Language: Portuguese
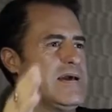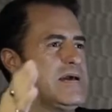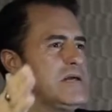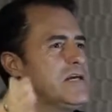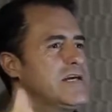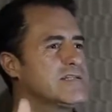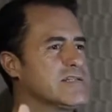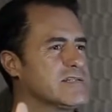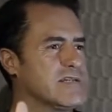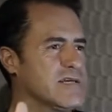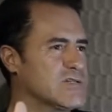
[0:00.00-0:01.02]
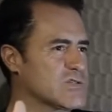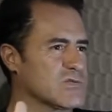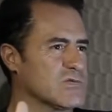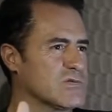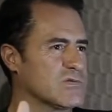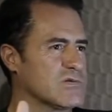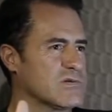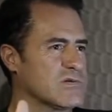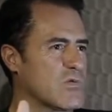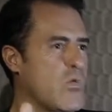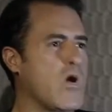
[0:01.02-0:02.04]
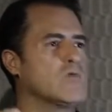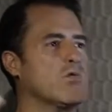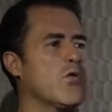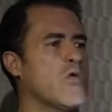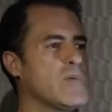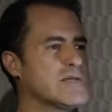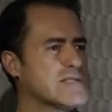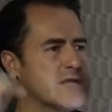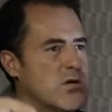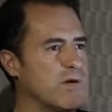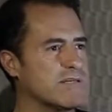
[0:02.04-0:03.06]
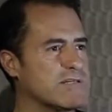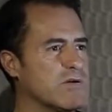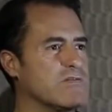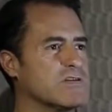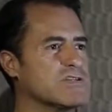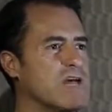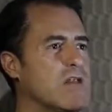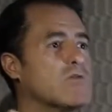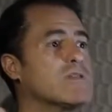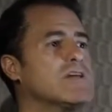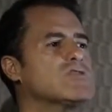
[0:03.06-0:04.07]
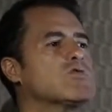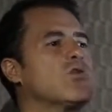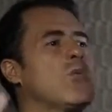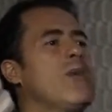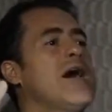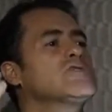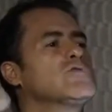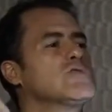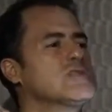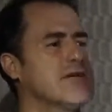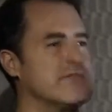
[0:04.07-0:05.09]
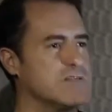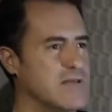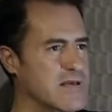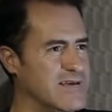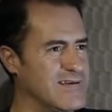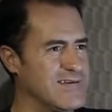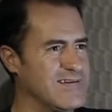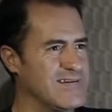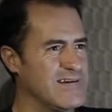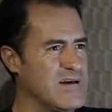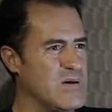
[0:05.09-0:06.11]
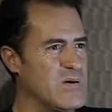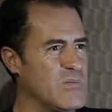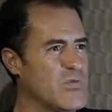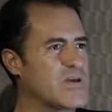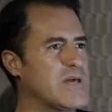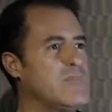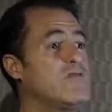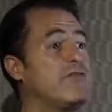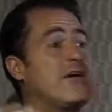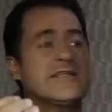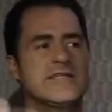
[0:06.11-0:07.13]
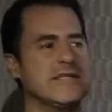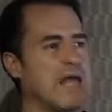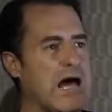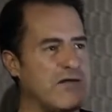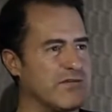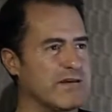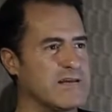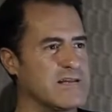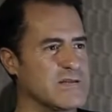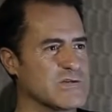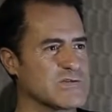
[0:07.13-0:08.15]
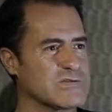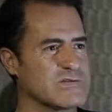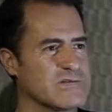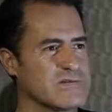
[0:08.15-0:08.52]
E esse texto, quando eu comecei a conhecer o Evangelho, é o texto que eu mais gostava de ler, porque me fascinava aquele texto.